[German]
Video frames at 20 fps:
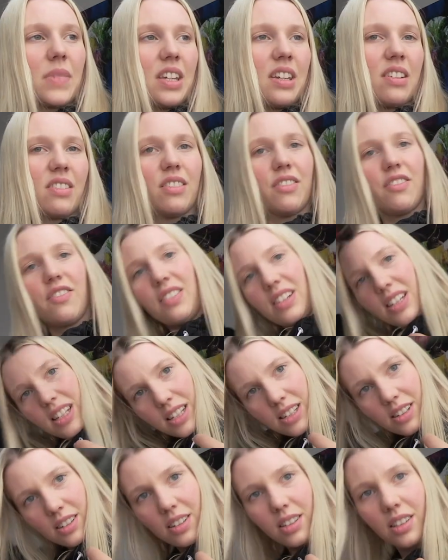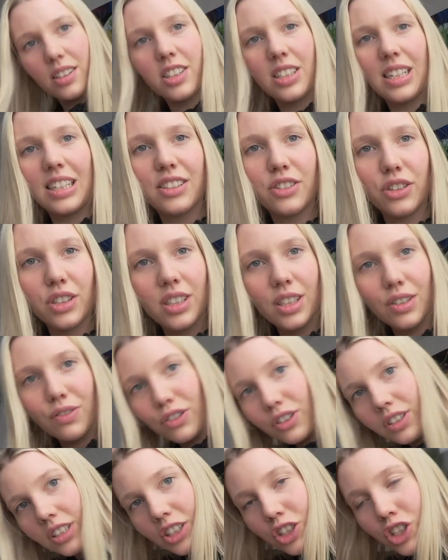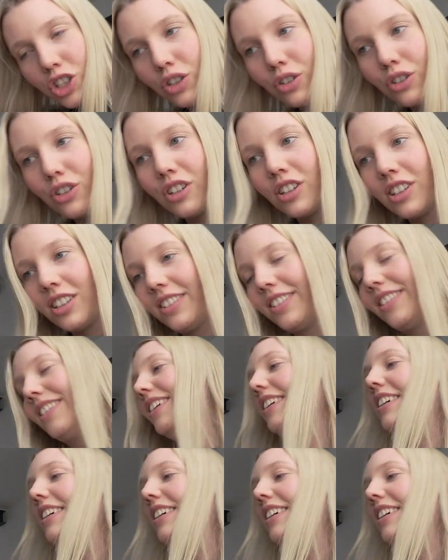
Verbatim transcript: Hier ist eine Fliege. Lasst euch nicht von ihr stören.